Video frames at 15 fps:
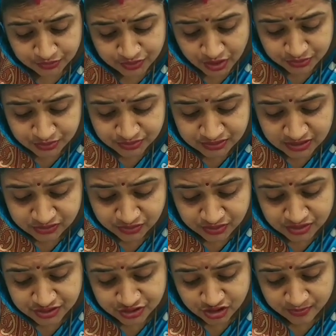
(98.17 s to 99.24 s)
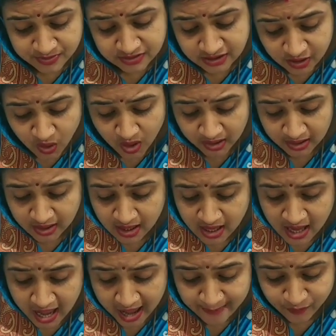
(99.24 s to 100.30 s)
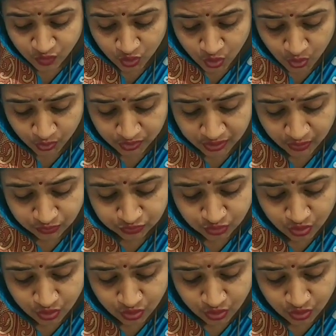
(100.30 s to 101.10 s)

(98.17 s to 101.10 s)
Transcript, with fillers: যজন যজন ইষ্টভীতি করে এমন লোককেও